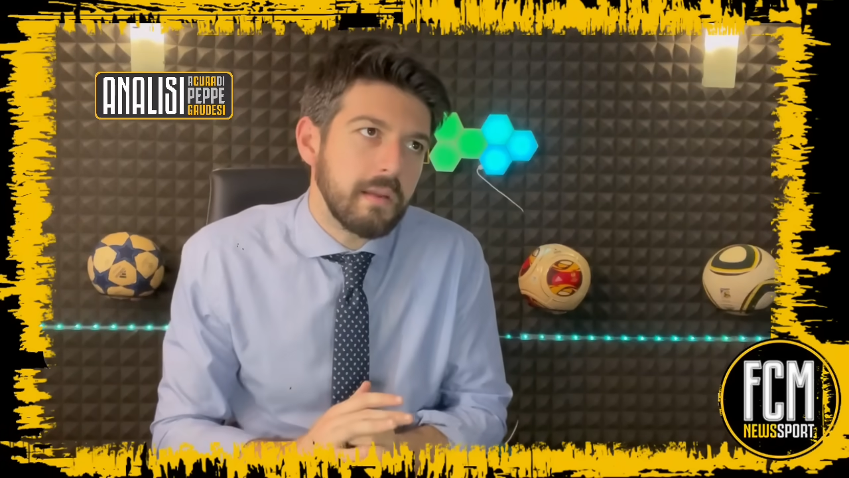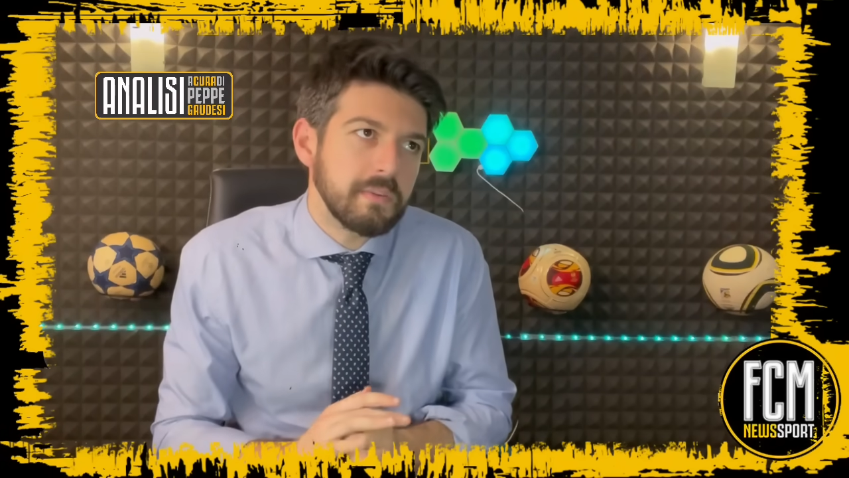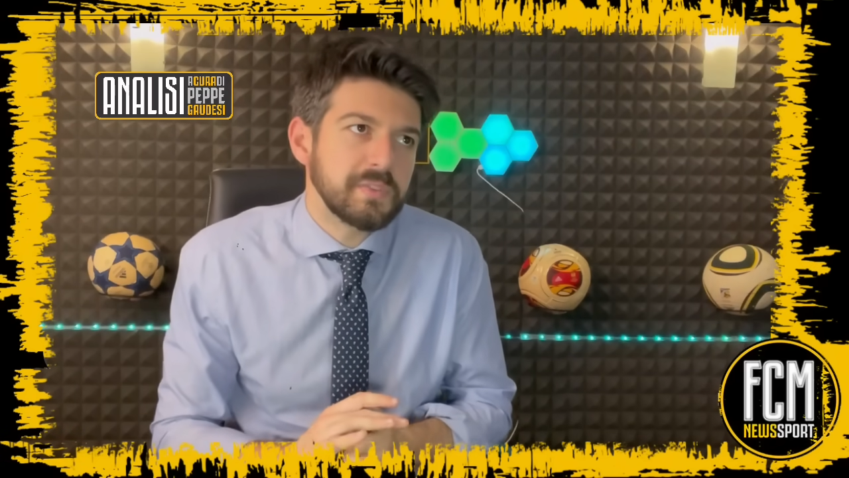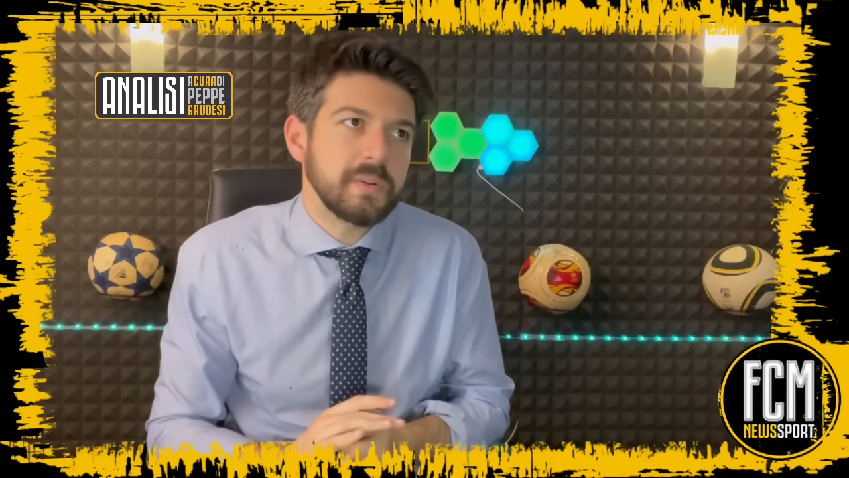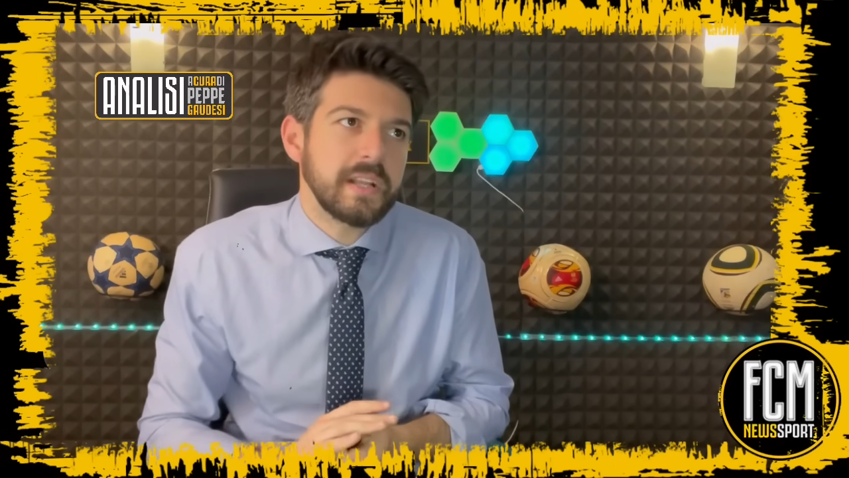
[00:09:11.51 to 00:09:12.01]
è
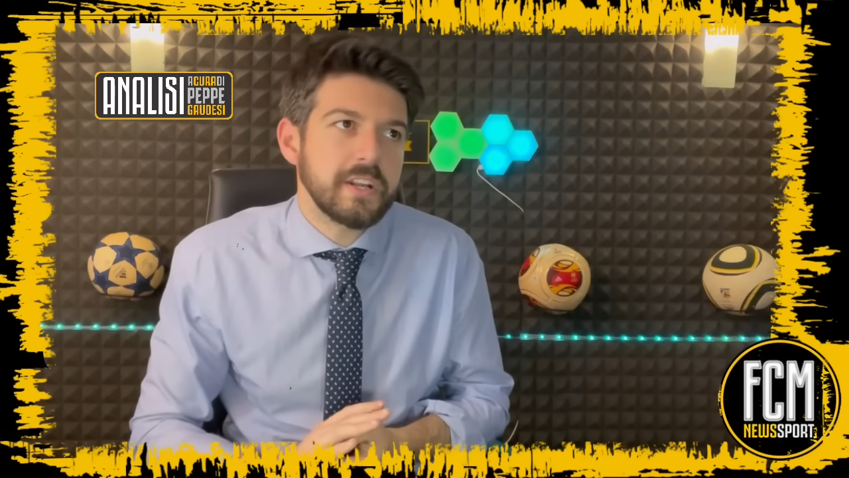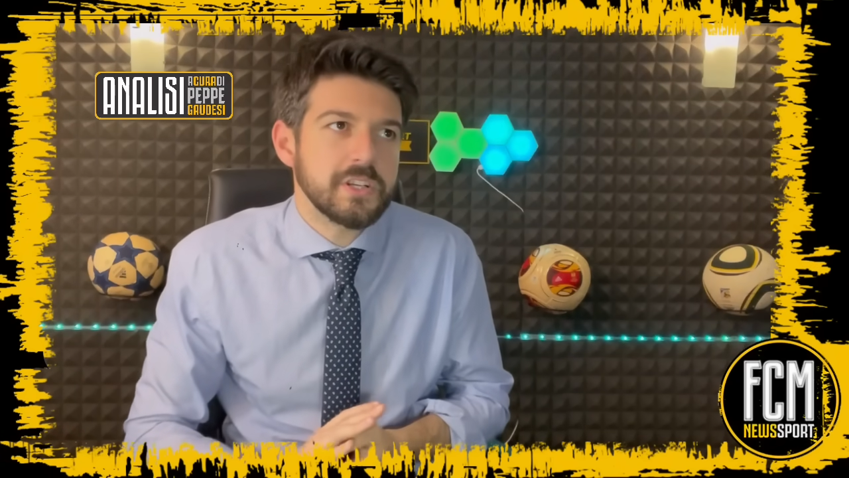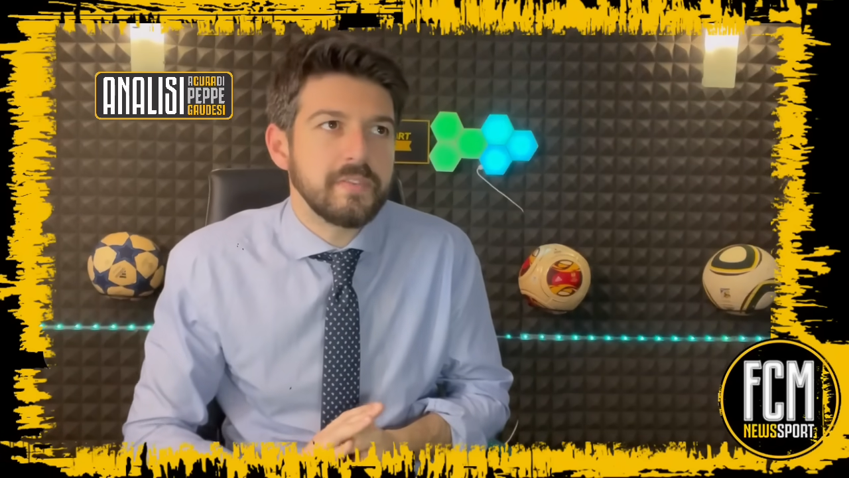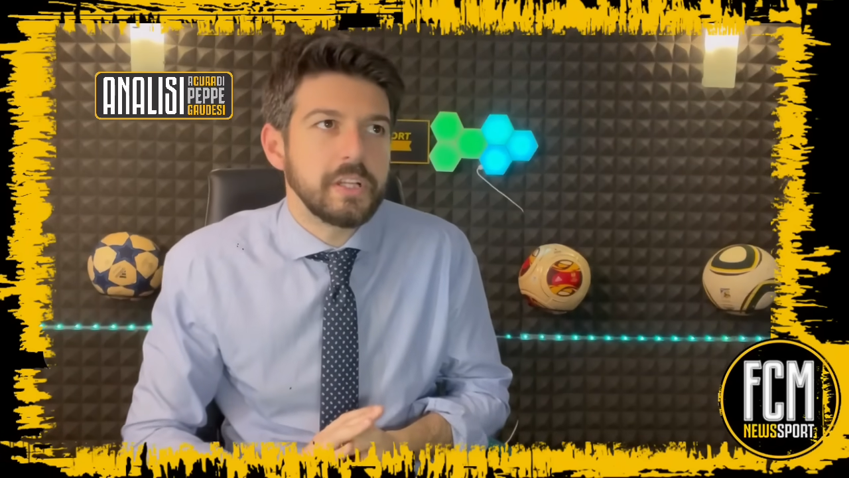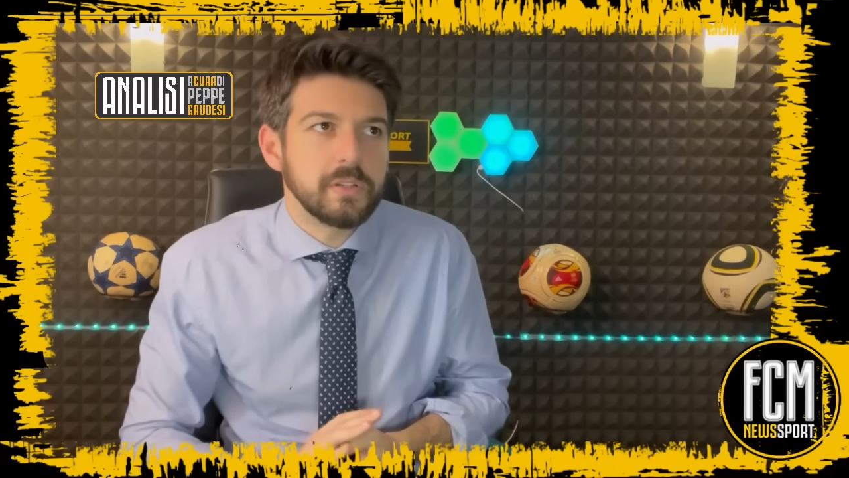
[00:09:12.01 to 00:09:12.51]
una squadra che ha
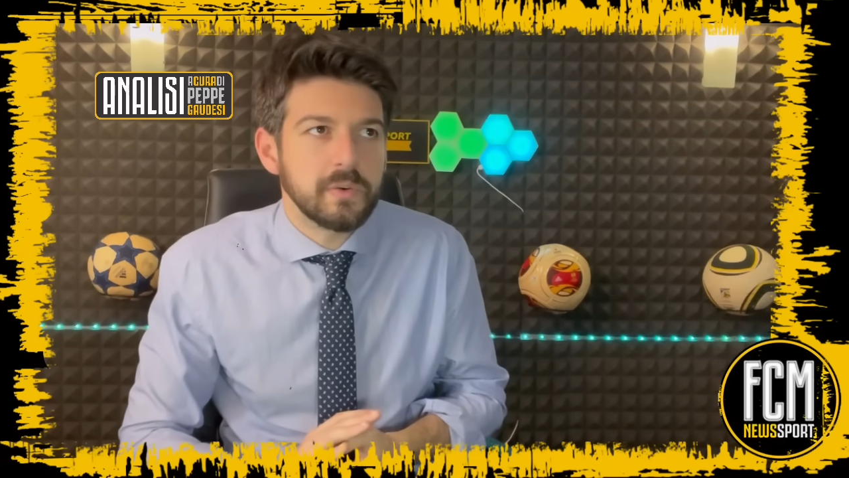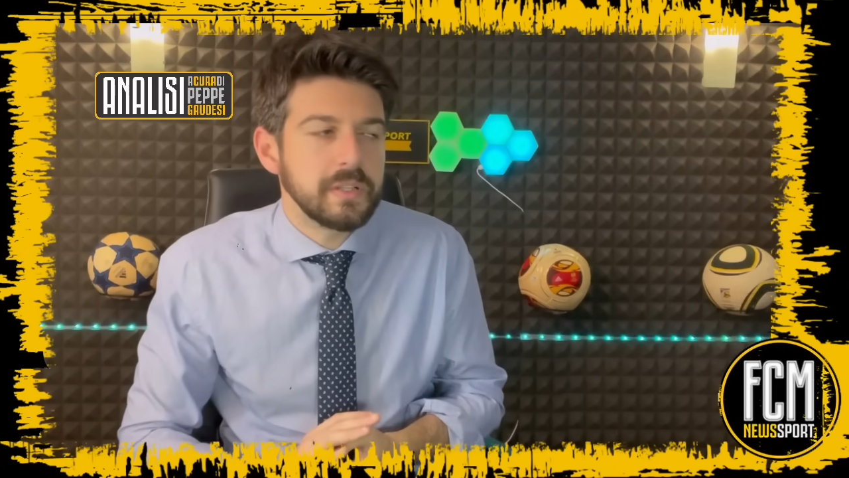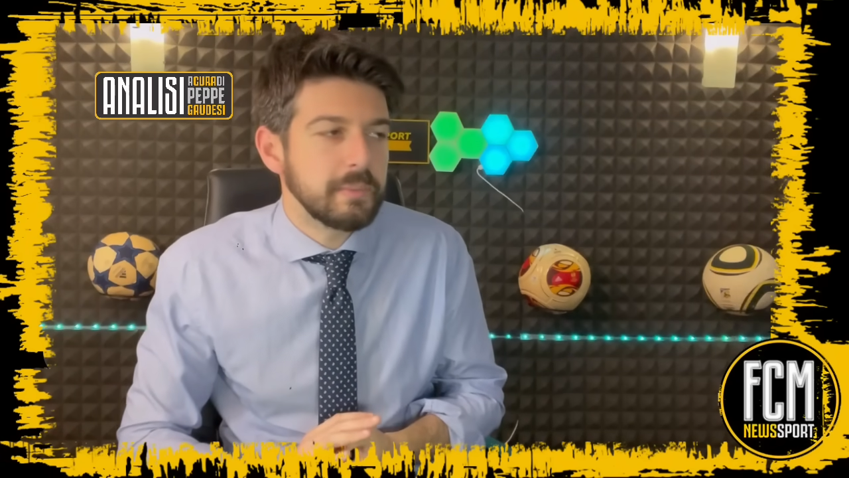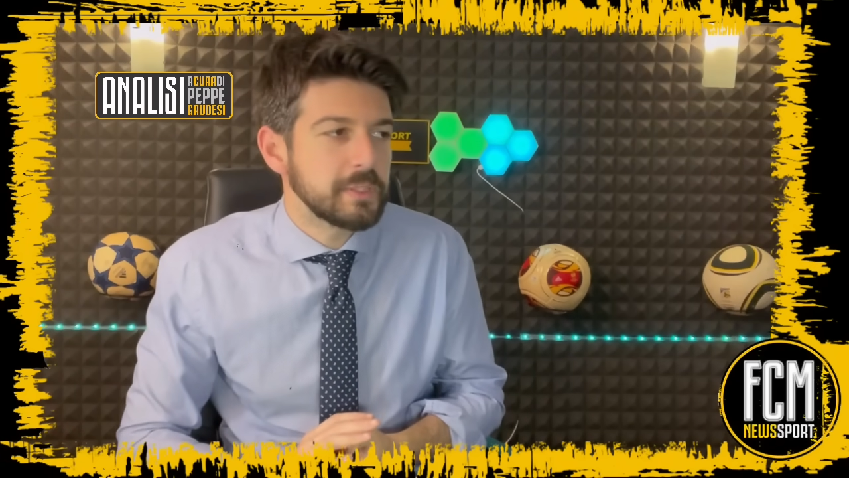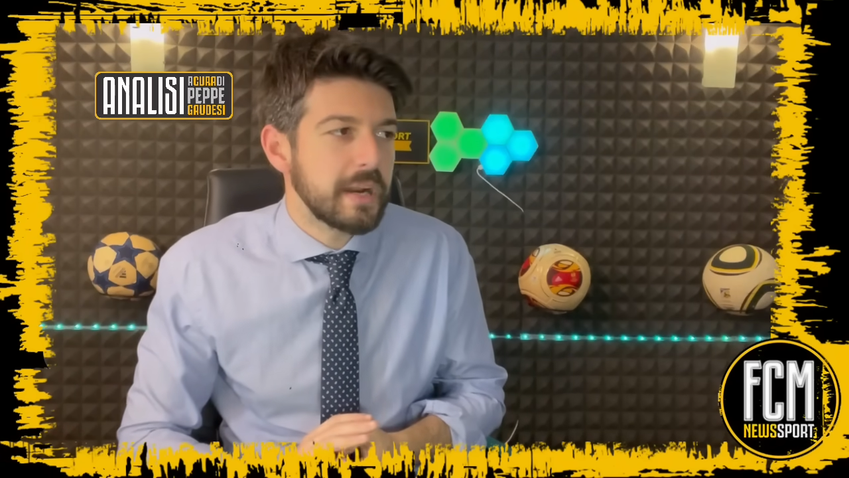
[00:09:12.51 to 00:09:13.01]
già vinto e
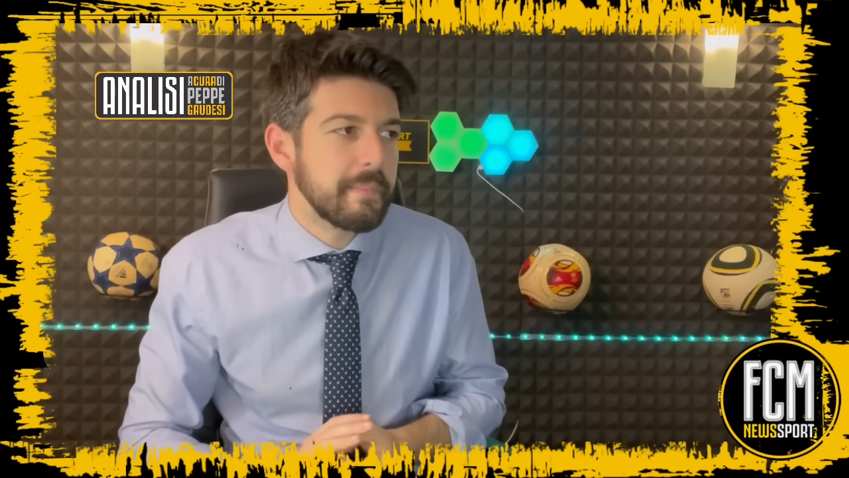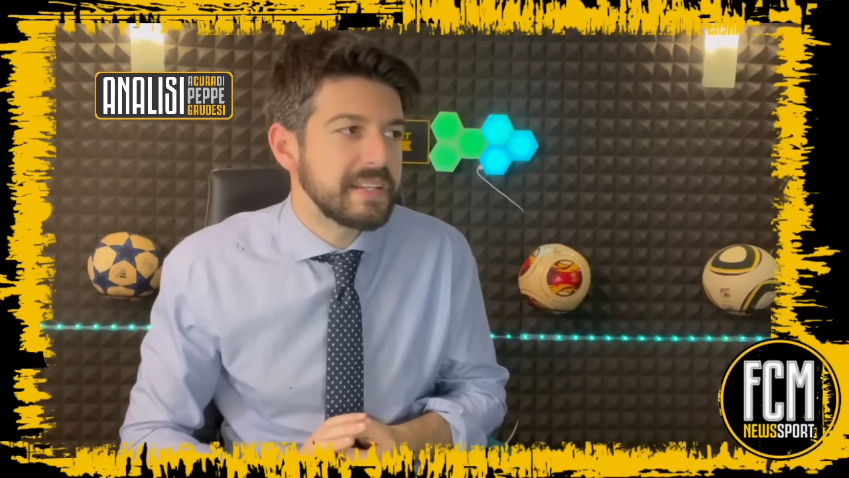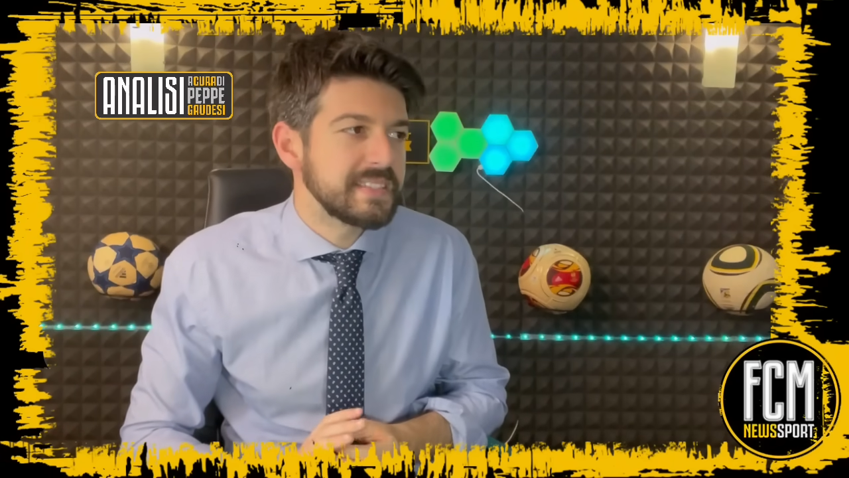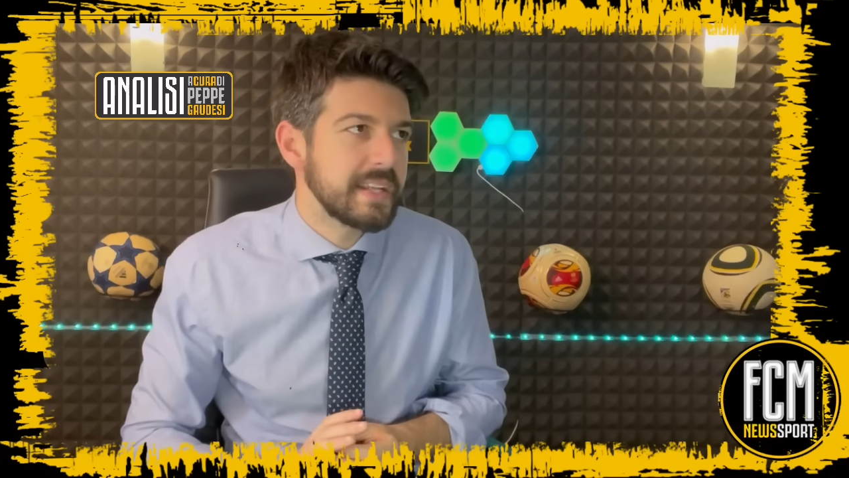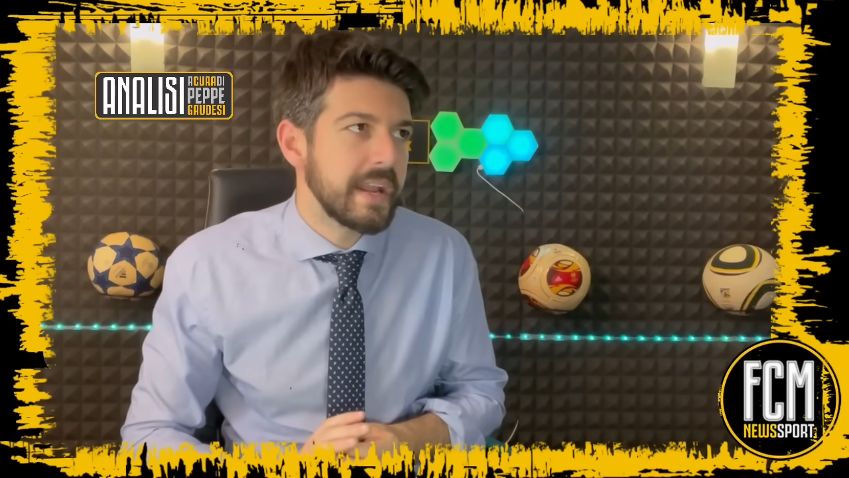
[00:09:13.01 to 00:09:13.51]
quindi potrebbe
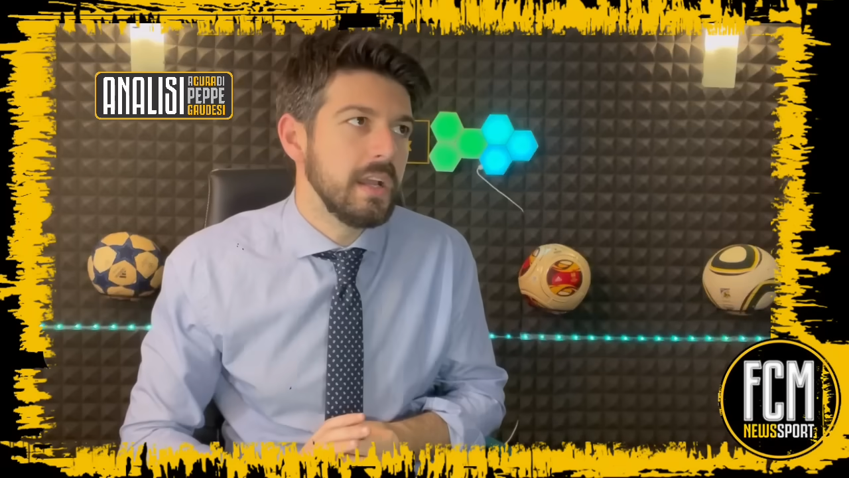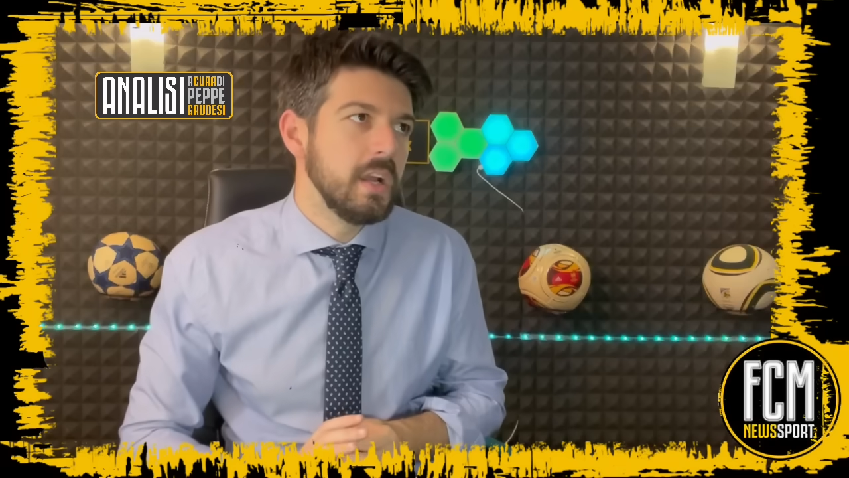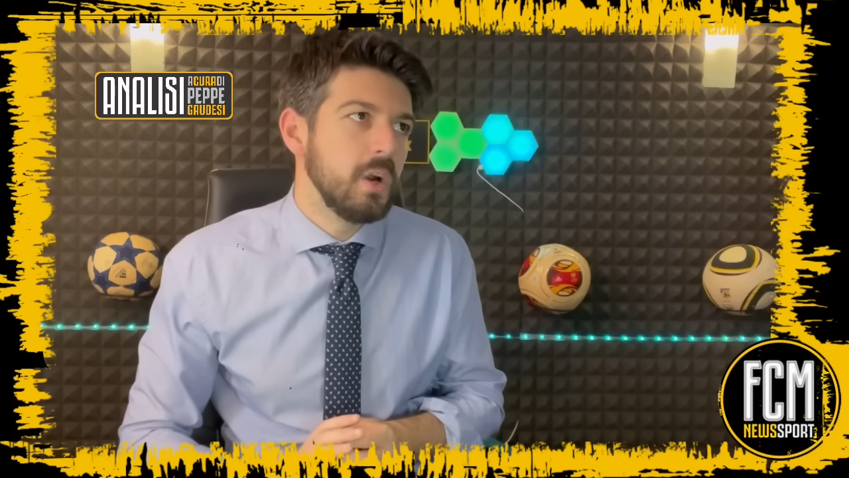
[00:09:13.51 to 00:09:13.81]
essere